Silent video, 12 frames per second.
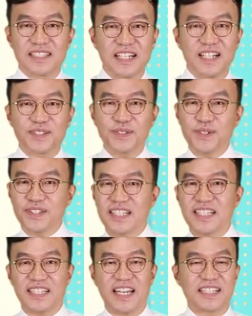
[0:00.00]
짧고
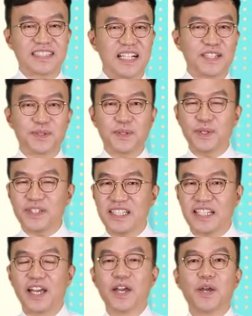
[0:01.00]
길게, 짧고
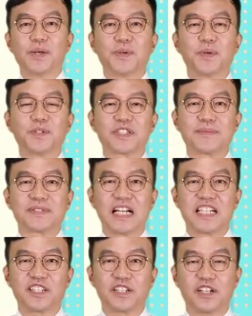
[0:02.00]
길게 요 느낌
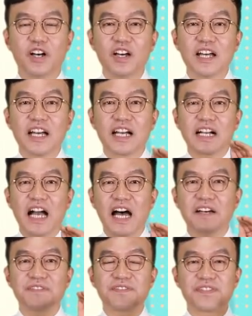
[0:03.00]
살리셔서
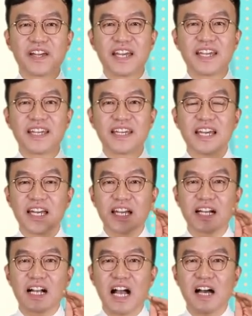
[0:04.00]
카페이,
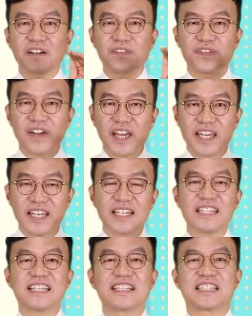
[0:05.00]

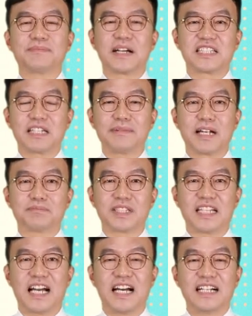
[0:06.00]
카페이 잊지 마시기
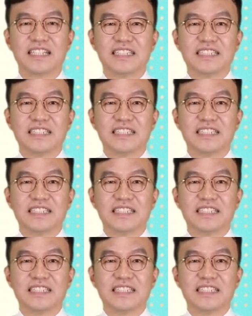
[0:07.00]
바랍니다.